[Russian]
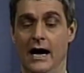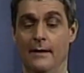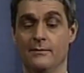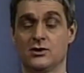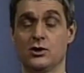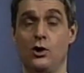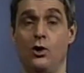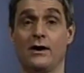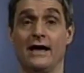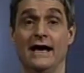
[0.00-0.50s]

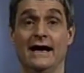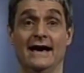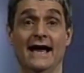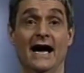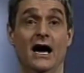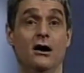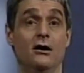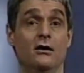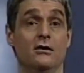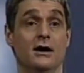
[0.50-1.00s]
я сейчас
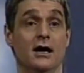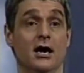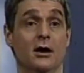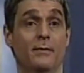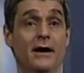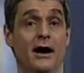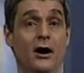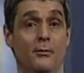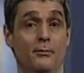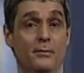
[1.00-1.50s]
говорю
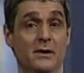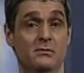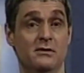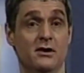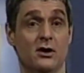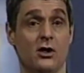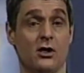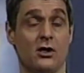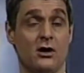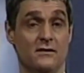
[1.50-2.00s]
о
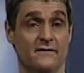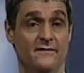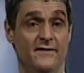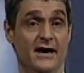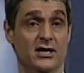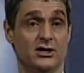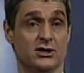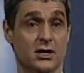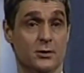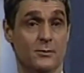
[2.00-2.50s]
библейском
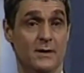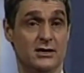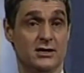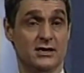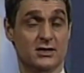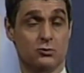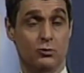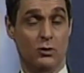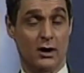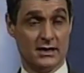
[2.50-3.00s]

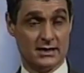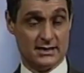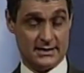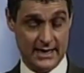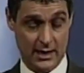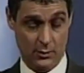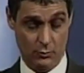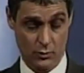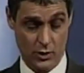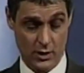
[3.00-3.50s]
исповедании,
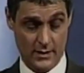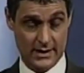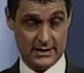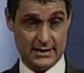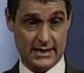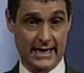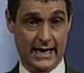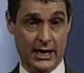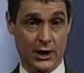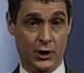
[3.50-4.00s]

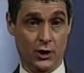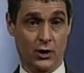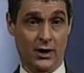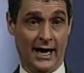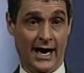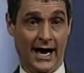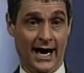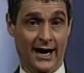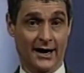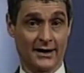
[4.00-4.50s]
которое
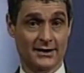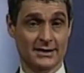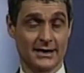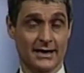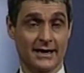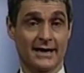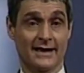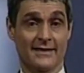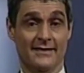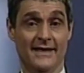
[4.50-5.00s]
происходит
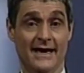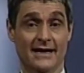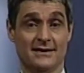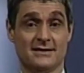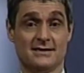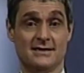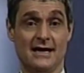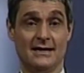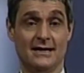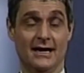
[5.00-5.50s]
тогда, когда
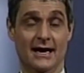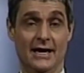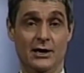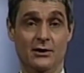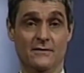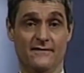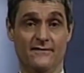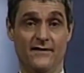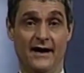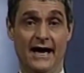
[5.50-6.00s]
сердце
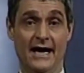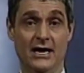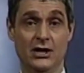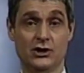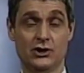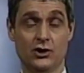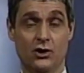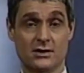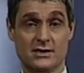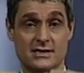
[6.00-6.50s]
попадает в твое
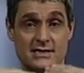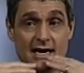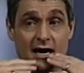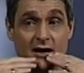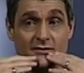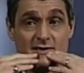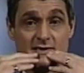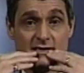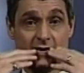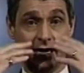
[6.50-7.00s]
сердце,
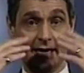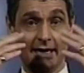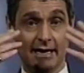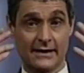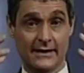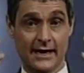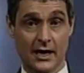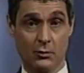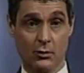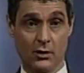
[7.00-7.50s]
и
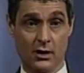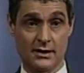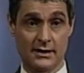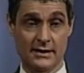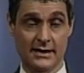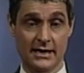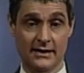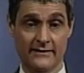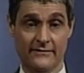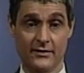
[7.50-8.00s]
вдруг
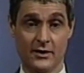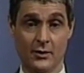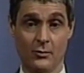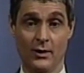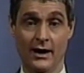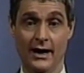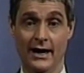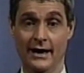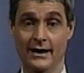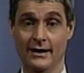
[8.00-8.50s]
ты
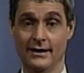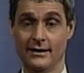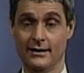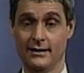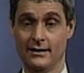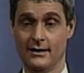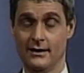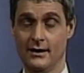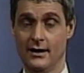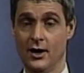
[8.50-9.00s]
видишь, что ты
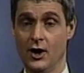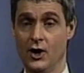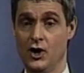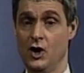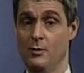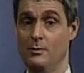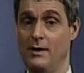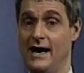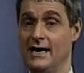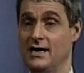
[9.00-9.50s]

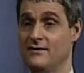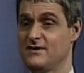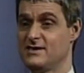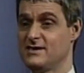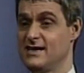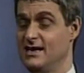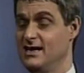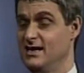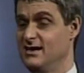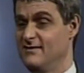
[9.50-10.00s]
по-другому
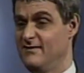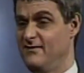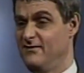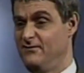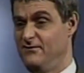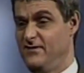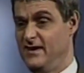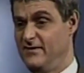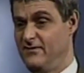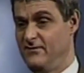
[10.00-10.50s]
произносишь это
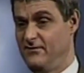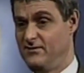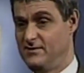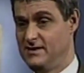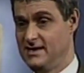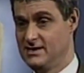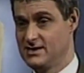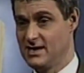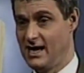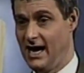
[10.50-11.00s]
слово.
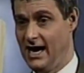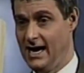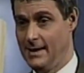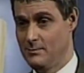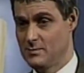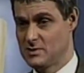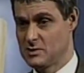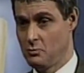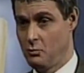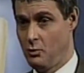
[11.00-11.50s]
Может быть, ты
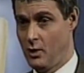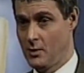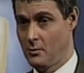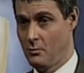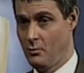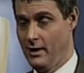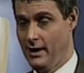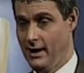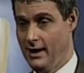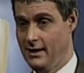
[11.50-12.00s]
его
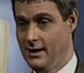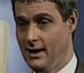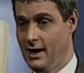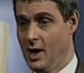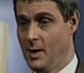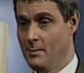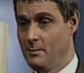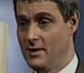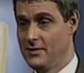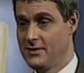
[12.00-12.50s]
50
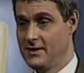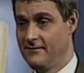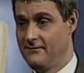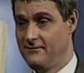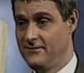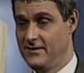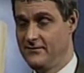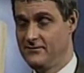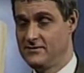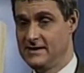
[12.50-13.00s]
раз
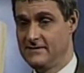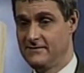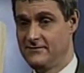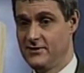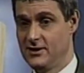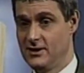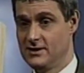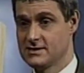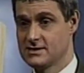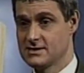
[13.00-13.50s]

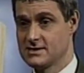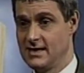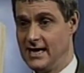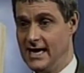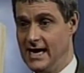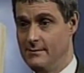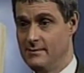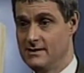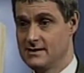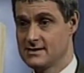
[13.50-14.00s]
произносил до
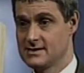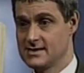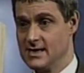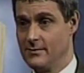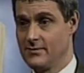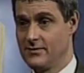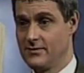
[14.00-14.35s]
этого